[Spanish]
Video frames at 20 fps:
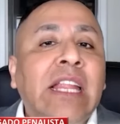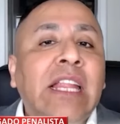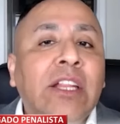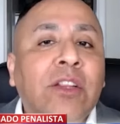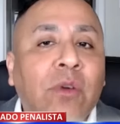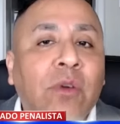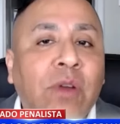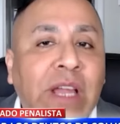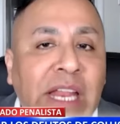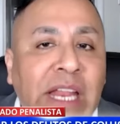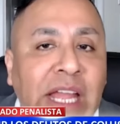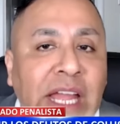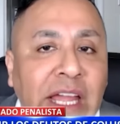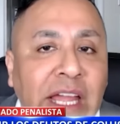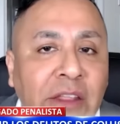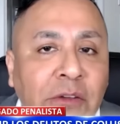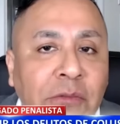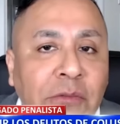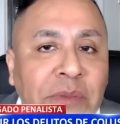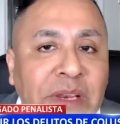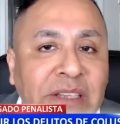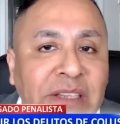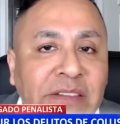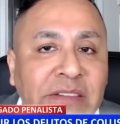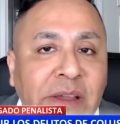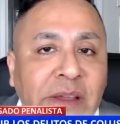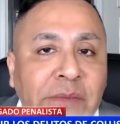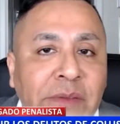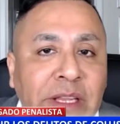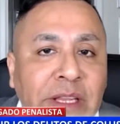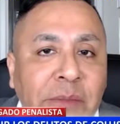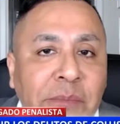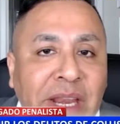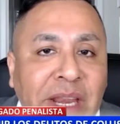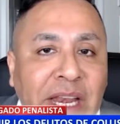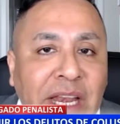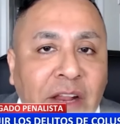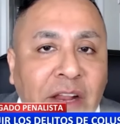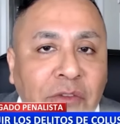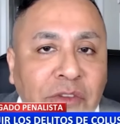delito creado
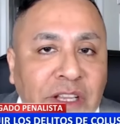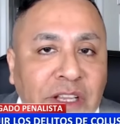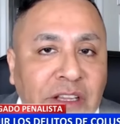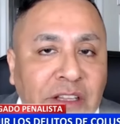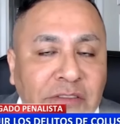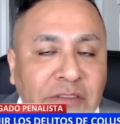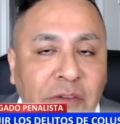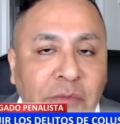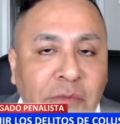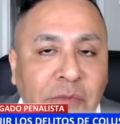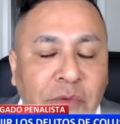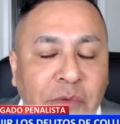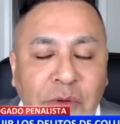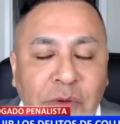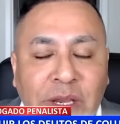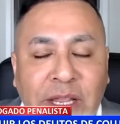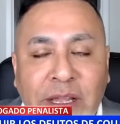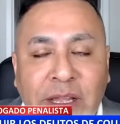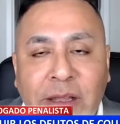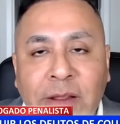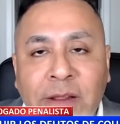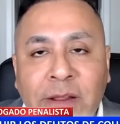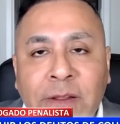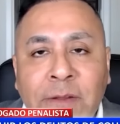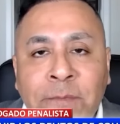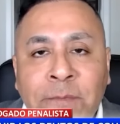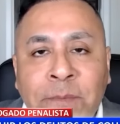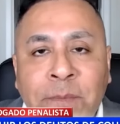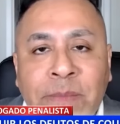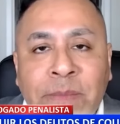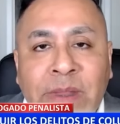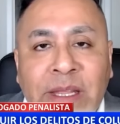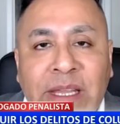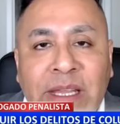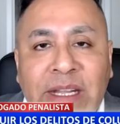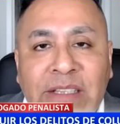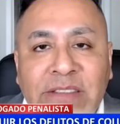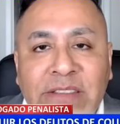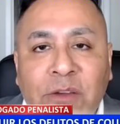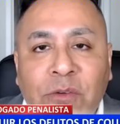precisamente para la contratación pública.
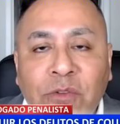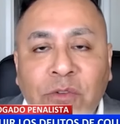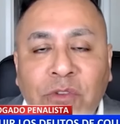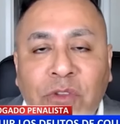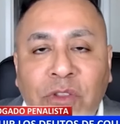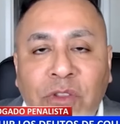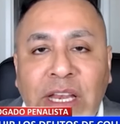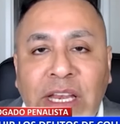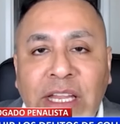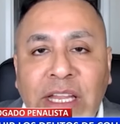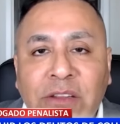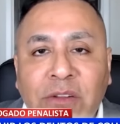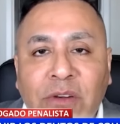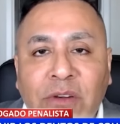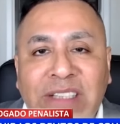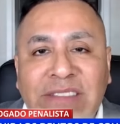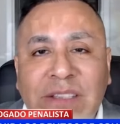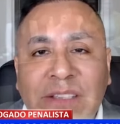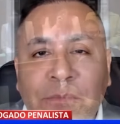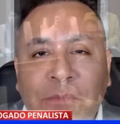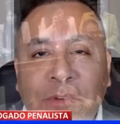El segundo delito que